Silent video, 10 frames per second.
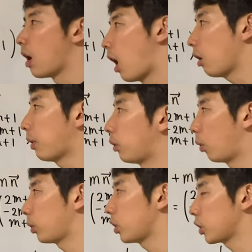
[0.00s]
α の
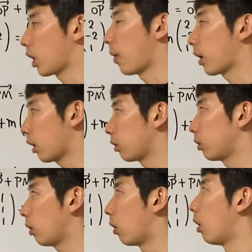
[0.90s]
方程式が分かる
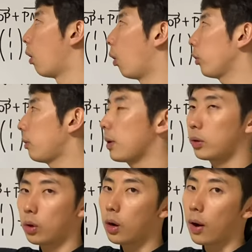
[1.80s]
と、方線
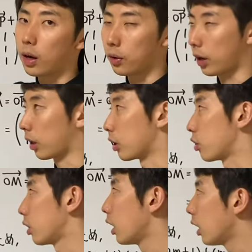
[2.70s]
ベクトルが分かるからで
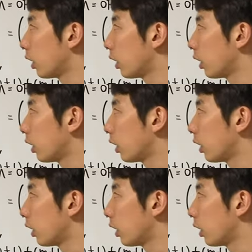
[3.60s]
す。